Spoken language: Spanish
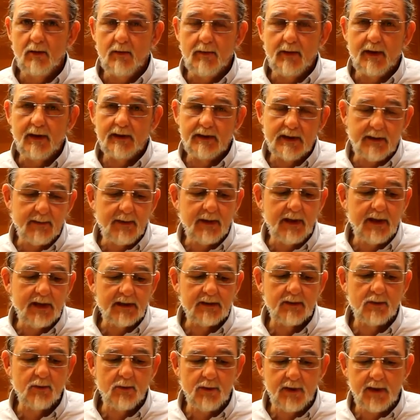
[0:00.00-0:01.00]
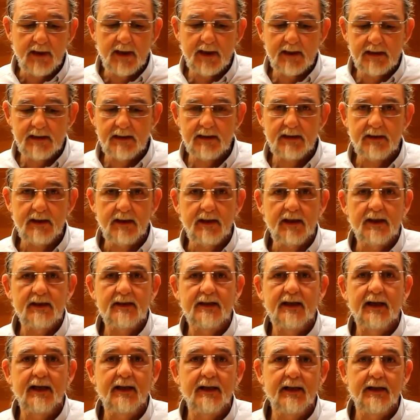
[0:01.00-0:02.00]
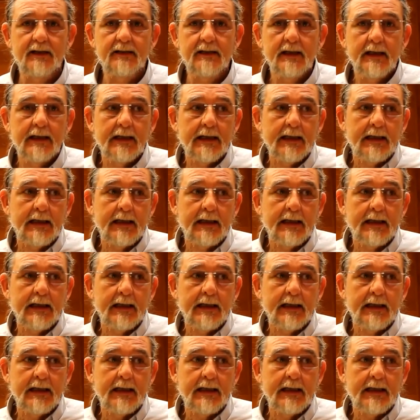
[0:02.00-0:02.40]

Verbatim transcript: donde estaban las unidades siniestradas,